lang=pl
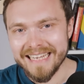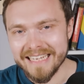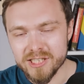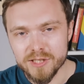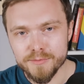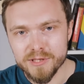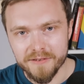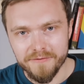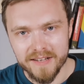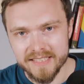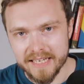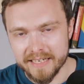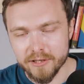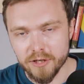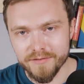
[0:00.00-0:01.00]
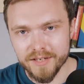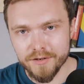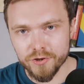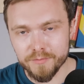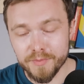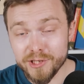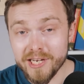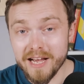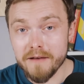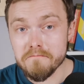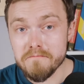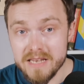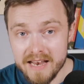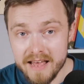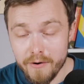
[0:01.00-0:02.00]
Najszybsza faza rynkowego odbicia
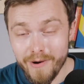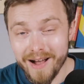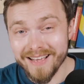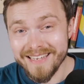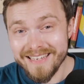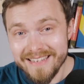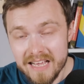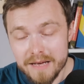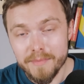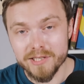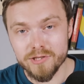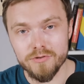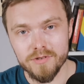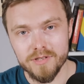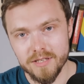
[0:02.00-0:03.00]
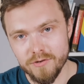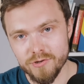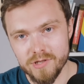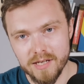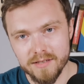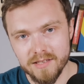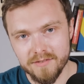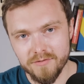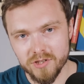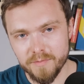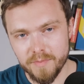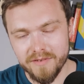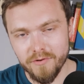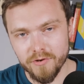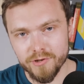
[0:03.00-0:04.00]
minęła i nie ma co do tego żadnej
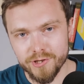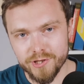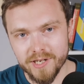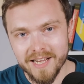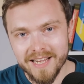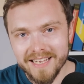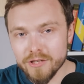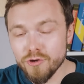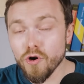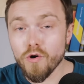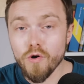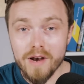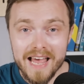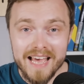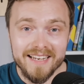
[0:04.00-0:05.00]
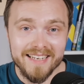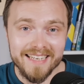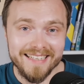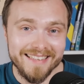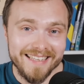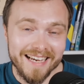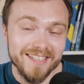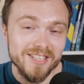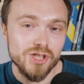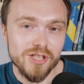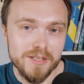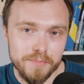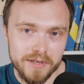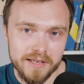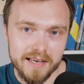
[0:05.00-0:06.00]
wątpliwości. Do kolejnej, tak
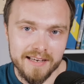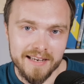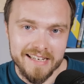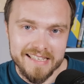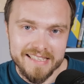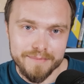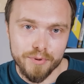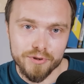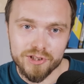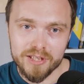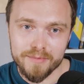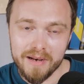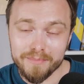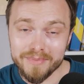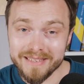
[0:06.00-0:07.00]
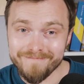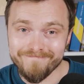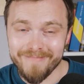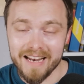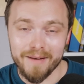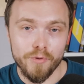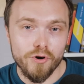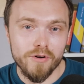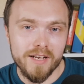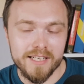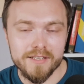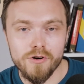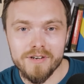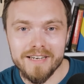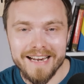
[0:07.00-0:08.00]
szybkiej, potrzeba by albo
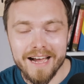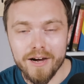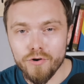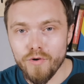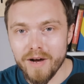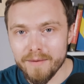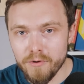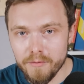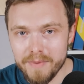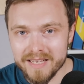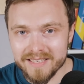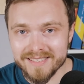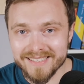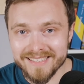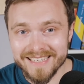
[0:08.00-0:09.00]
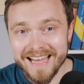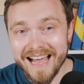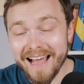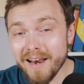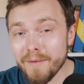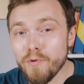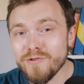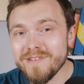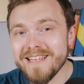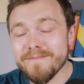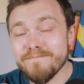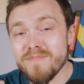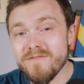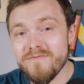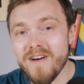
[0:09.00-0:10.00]
kolejnego krachu, albo bessy, albo
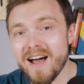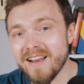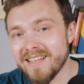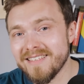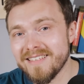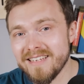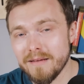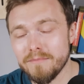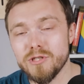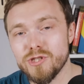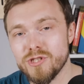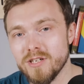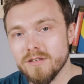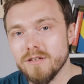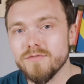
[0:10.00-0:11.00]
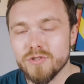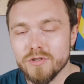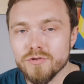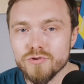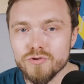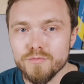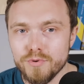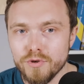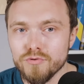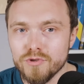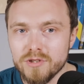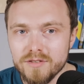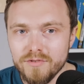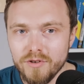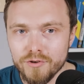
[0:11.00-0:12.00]
niebywale dynamicznego wzrostu
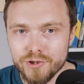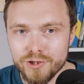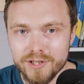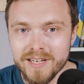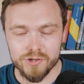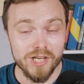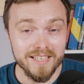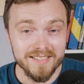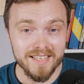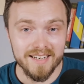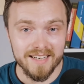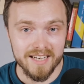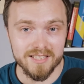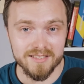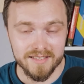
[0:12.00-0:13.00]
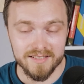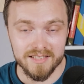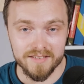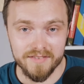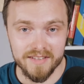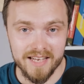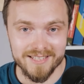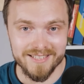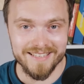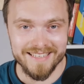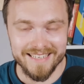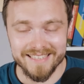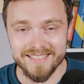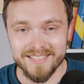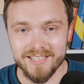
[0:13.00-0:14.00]
produktywności. Szansa na każde z tych
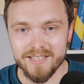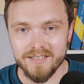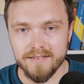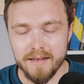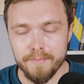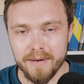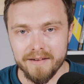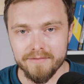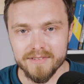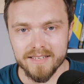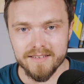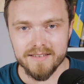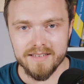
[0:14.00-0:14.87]
wydarzeń jest dziś naprawdę